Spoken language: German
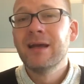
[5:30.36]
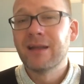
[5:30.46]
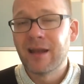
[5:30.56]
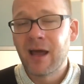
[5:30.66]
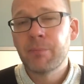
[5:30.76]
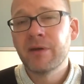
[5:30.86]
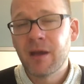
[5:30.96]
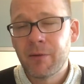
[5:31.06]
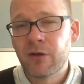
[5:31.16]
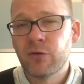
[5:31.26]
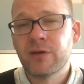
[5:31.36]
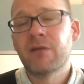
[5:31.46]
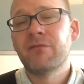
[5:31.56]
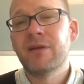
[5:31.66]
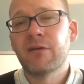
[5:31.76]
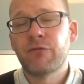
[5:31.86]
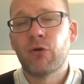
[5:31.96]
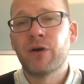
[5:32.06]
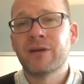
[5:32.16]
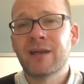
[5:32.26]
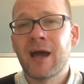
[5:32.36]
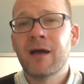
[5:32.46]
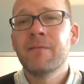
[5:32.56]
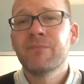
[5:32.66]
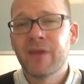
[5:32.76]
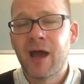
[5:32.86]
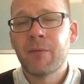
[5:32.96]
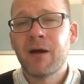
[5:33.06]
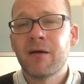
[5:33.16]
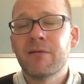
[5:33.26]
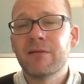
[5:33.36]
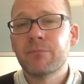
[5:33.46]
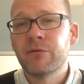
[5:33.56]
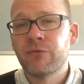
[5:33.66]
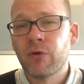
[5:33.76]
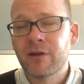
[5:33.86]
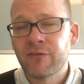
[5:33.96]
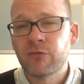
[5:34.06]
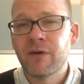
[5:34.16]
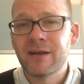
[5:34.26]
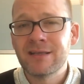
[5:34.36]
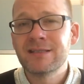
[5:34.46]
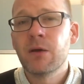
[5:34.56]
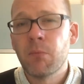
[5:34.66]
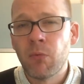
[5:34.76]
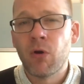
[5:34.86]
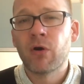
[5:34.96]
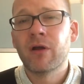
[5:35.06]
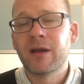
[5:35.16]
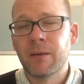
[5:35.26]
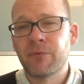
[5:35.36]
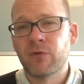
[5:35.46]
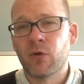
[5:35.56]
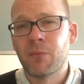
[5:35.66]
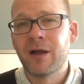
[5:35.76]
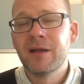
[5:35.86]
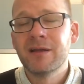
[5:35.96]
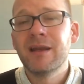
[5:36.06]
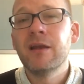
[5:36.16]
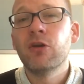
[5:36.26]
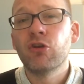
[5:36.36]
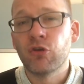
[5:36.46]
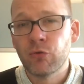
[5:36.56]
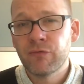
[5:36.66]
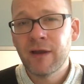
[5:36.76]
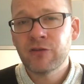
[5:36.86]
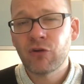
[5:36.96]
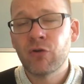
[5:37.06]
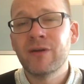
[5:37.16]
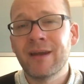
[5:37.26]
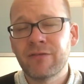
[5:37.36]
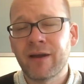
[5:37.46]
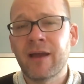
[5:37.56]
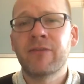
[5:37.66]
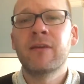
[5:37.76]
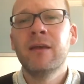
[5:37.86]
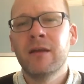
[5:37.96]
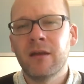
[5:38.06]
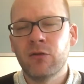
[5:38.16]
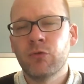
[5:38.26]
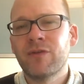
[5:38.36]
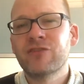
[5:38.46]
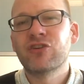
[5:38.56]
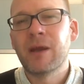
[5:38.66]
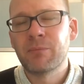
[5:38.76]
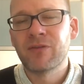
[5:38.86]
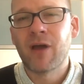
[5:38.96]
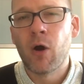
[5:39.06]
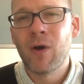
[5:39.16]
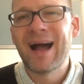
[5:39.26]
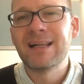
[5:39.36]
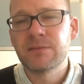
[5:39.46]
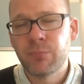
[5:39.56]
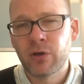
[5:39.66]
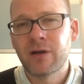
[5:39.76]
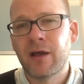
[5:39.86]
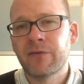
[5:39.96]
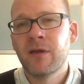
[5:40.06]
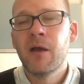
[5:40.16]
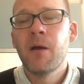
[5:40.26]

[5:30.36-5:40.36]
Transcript: Danach bin ich aber natürlich dann wieder vor euch da. Aber bevor das soweit ist, morgen gibt es dann nochmal den Newsflash. Und nicht vergessen, den Newsflash gibt es auch als Podcast